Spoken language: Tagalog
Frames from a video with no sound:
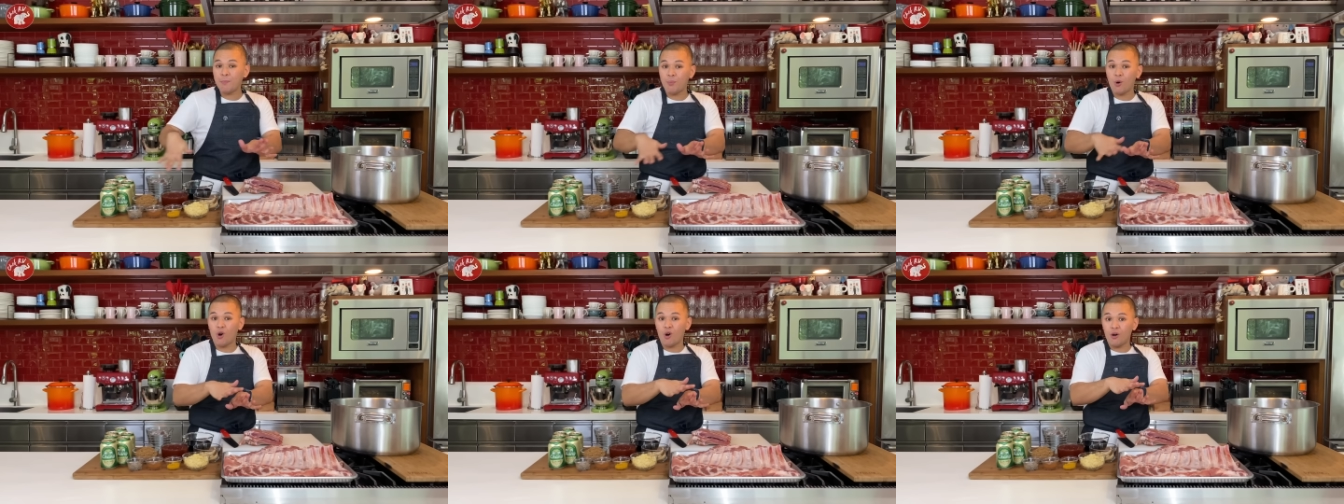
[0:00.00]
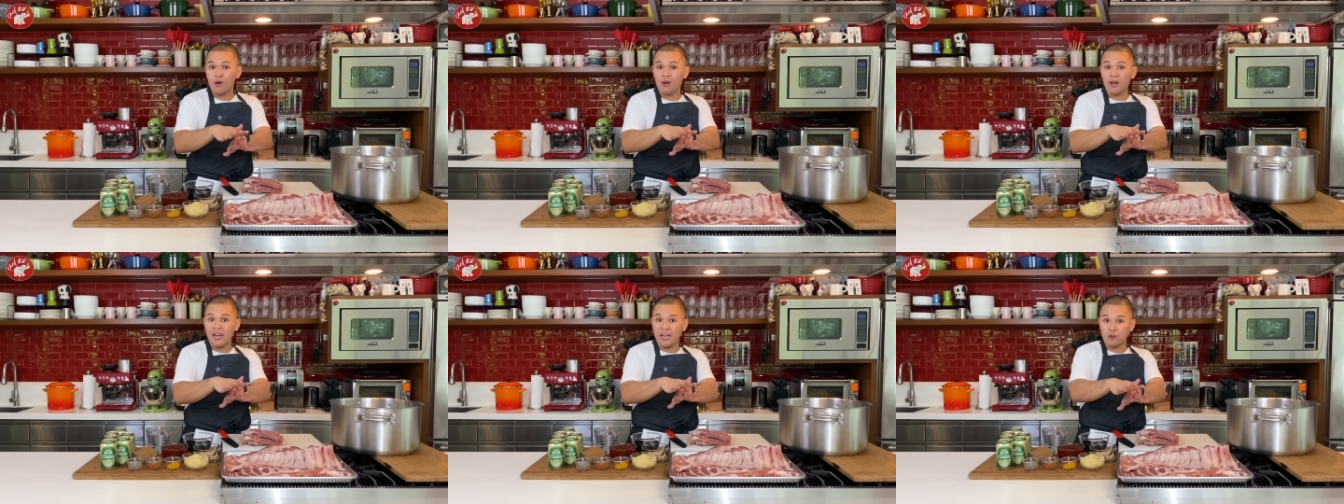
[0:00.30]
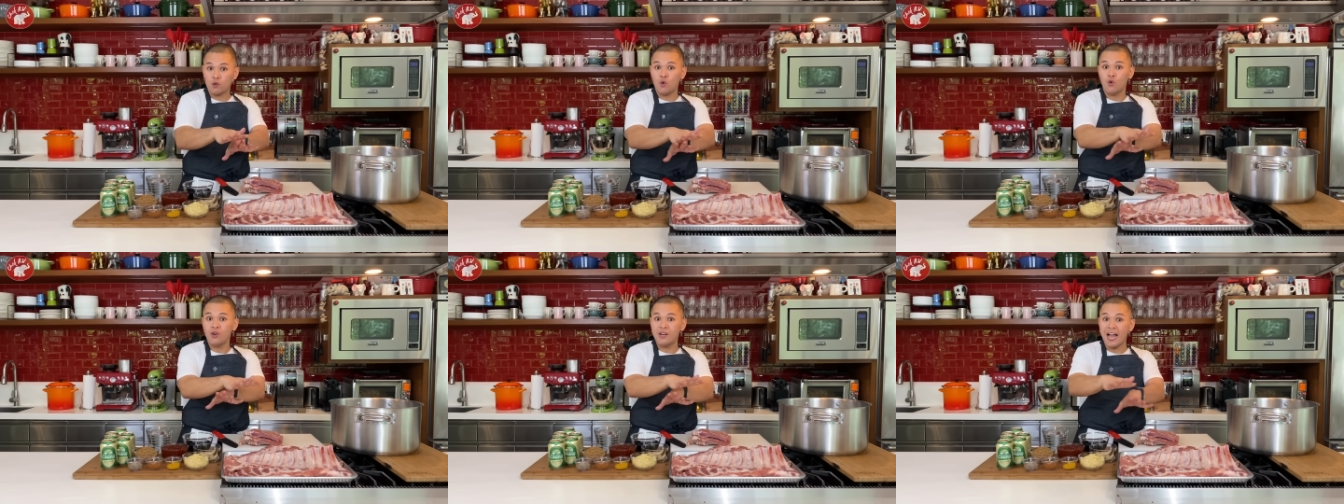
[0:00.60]
po
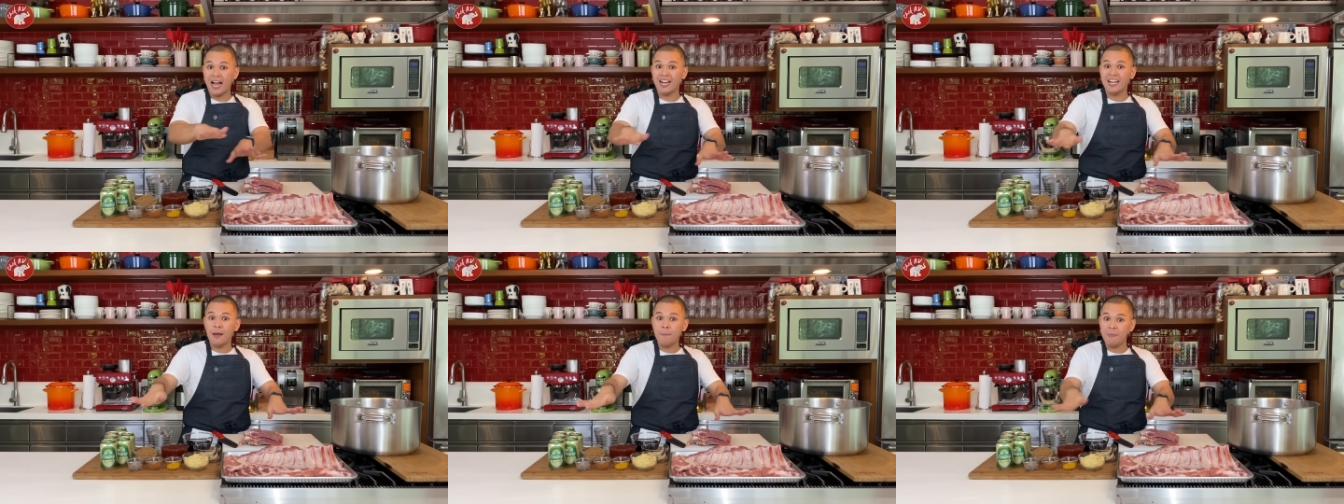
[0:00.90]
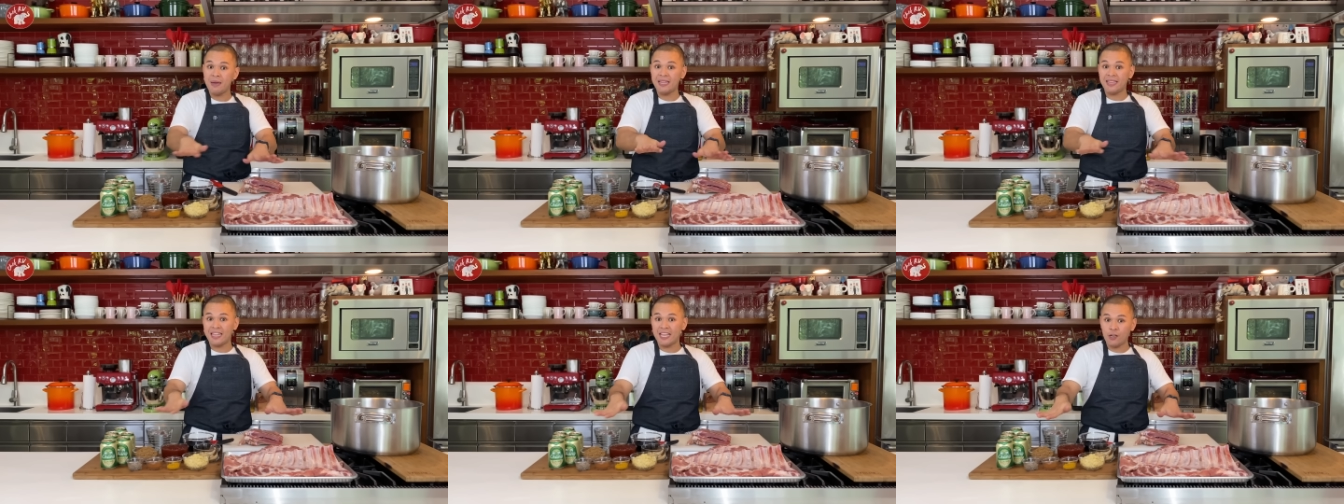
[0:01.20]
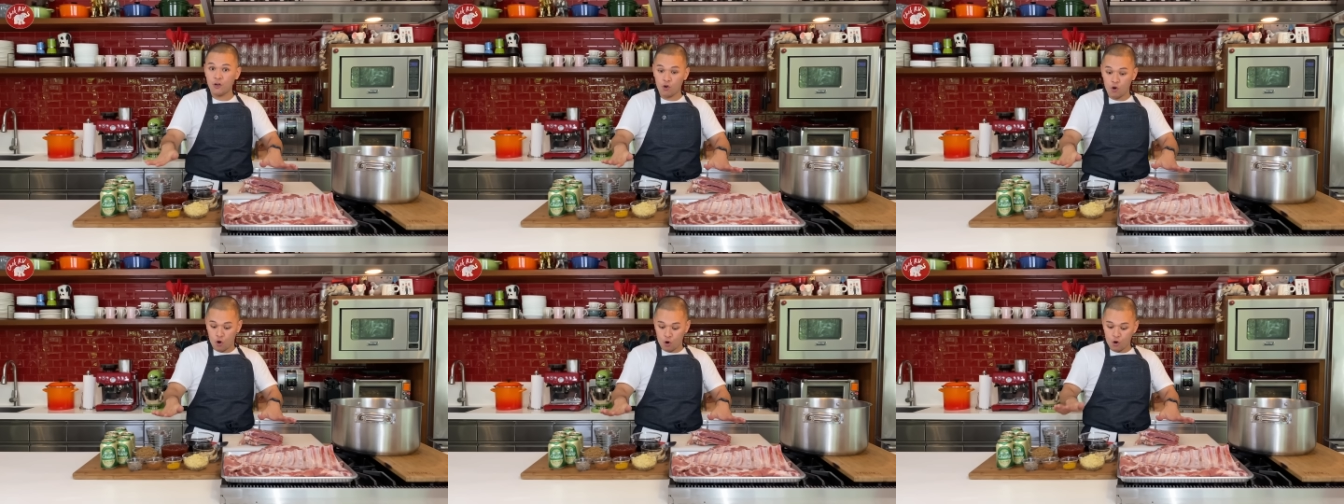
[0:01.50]
itong gagamitin
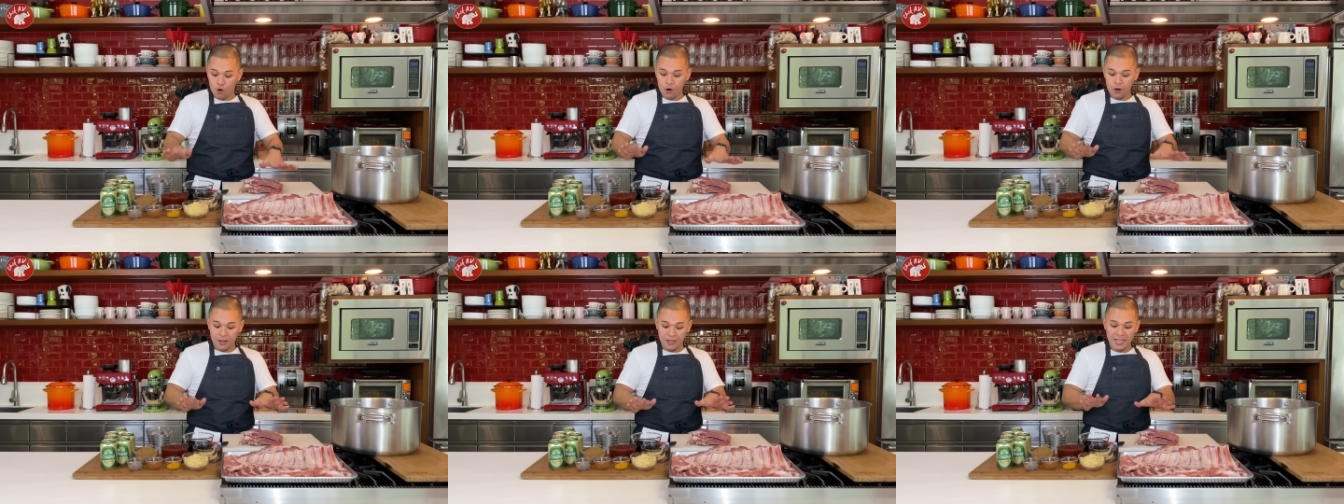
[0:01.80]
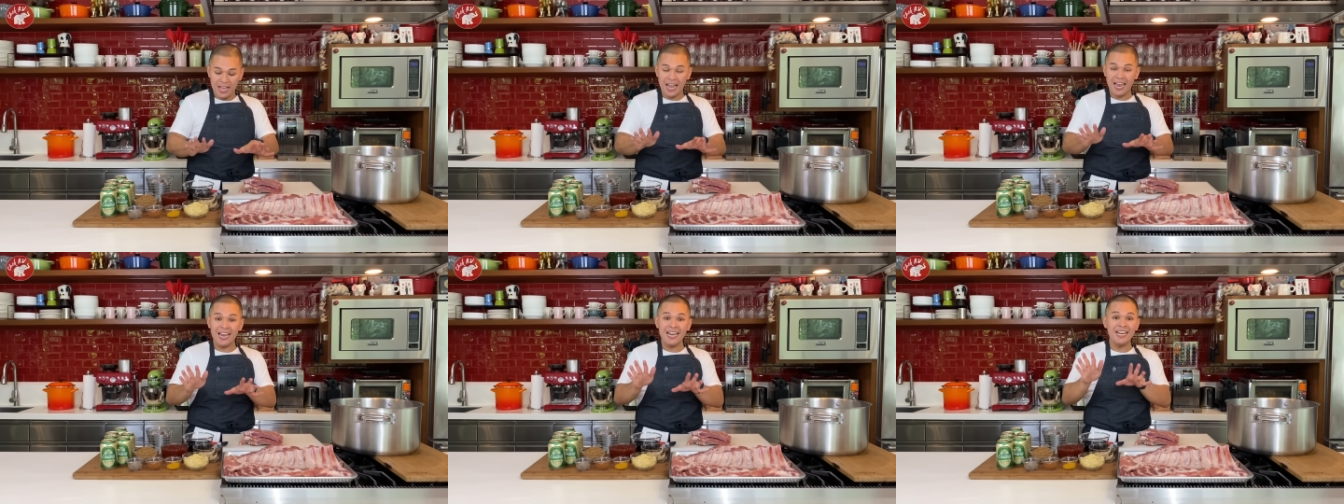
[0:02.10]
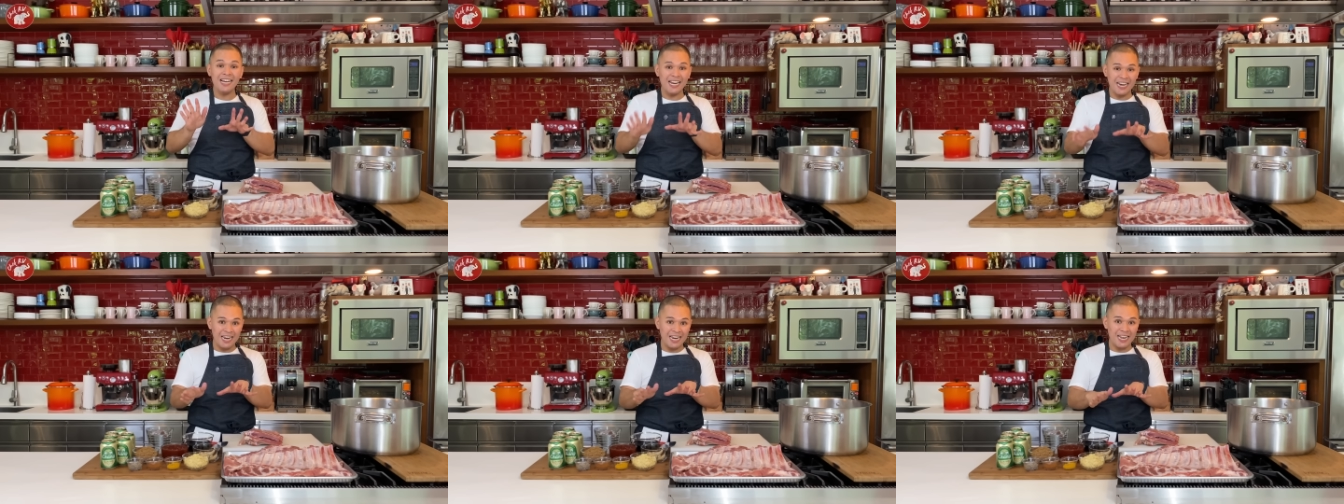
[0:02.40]
ko na
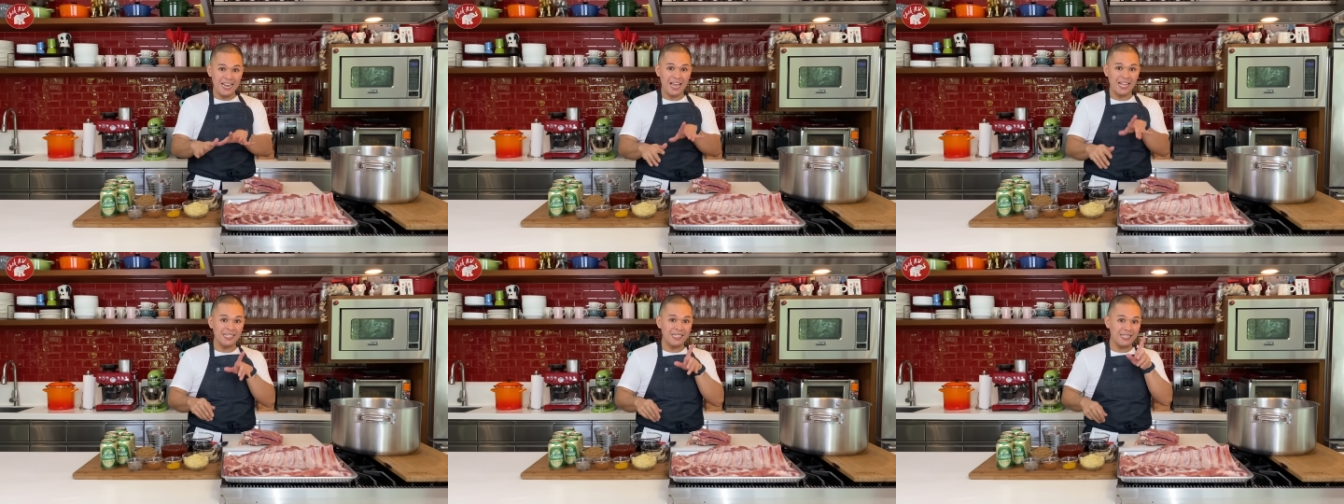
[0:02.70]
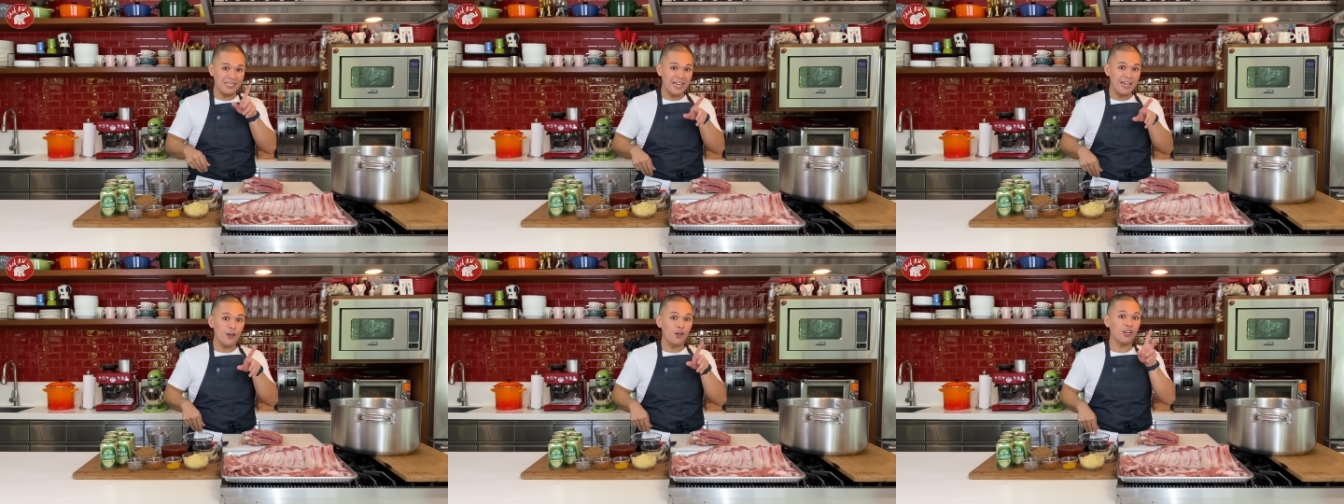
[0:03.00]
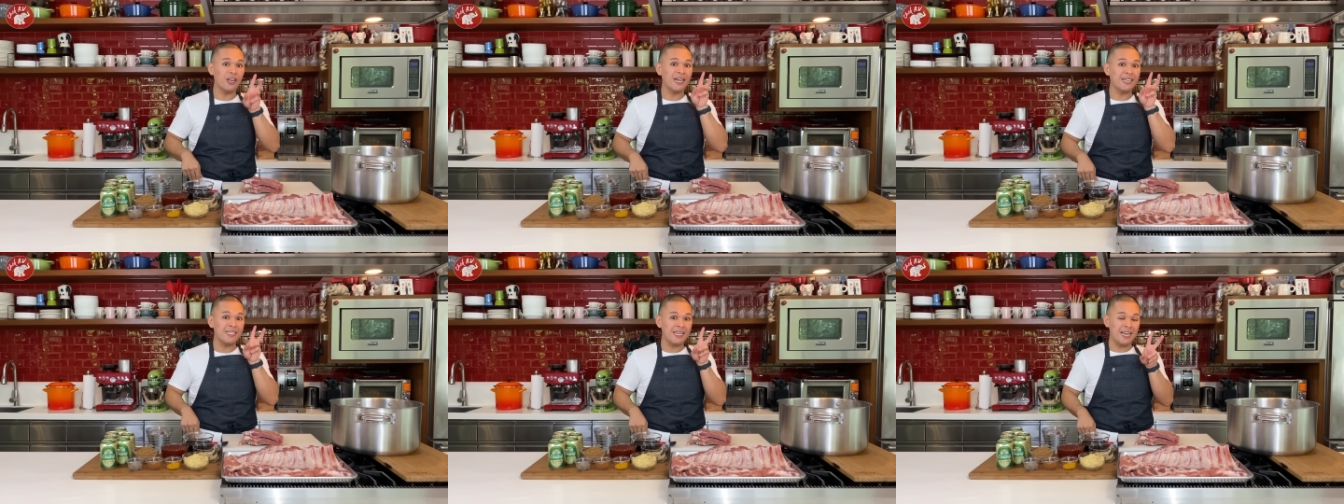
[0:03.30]
ingredients ngayon
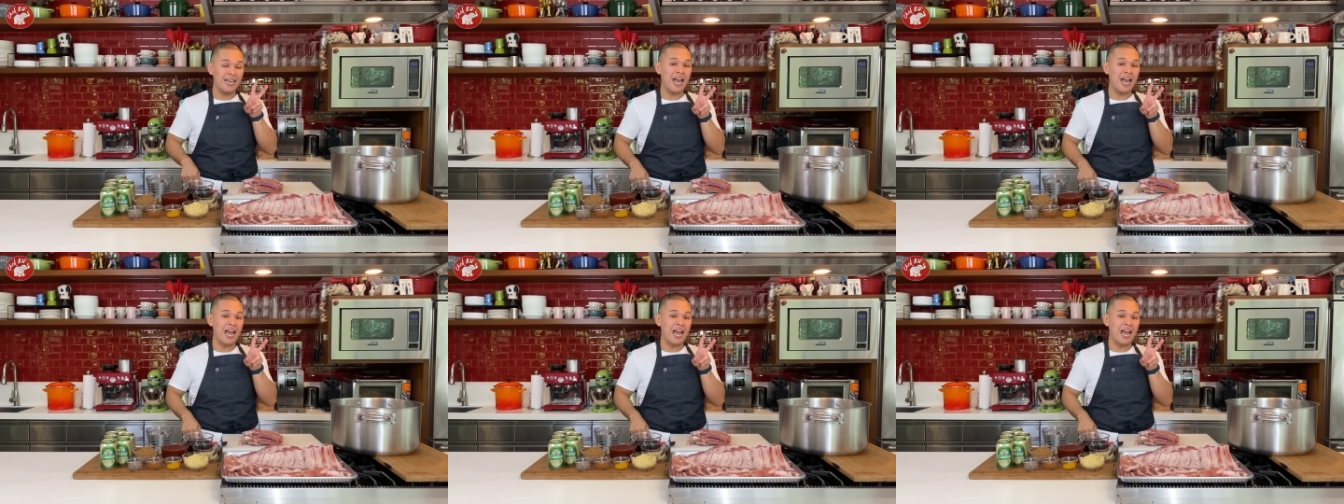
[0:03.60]
kasi